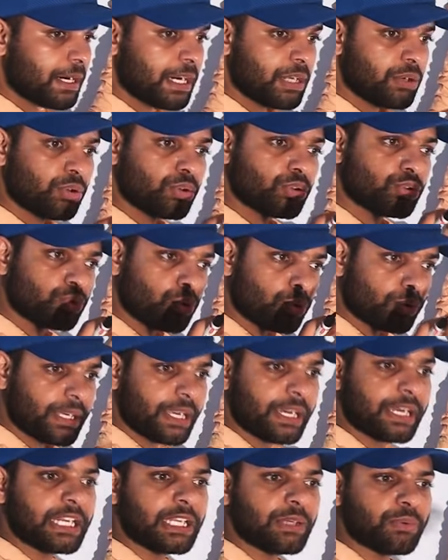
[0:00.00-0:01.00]
पानी को
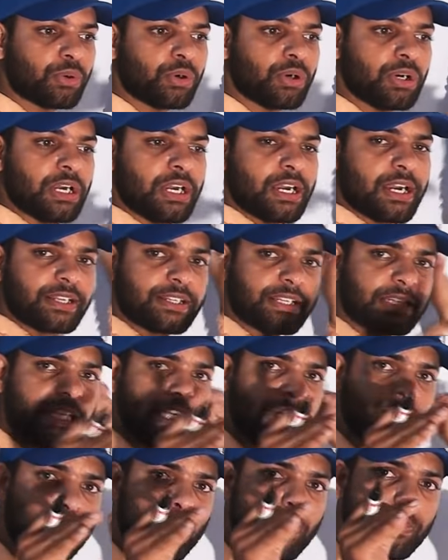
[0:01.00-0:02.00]
सोखेगी नहीं वो
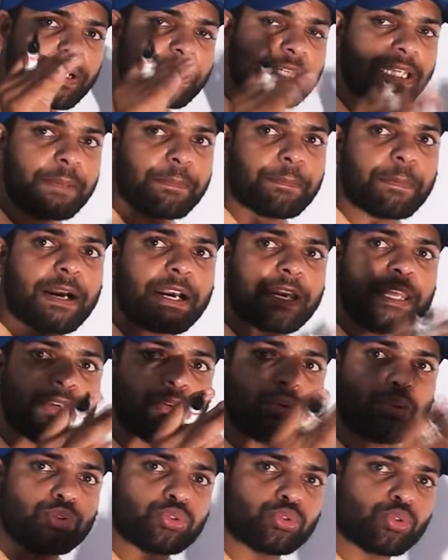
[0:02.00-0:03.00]
यदि वो मिट्टी पानी
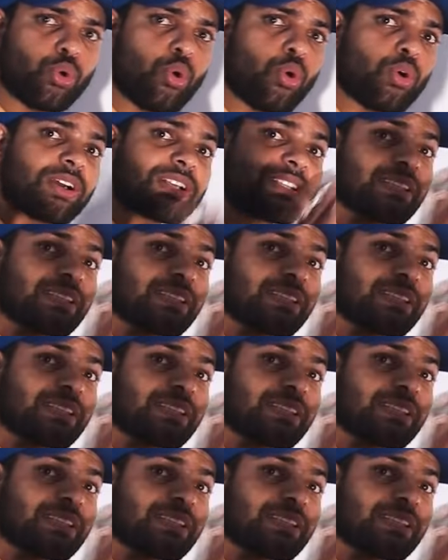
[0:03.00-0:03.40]
को सोख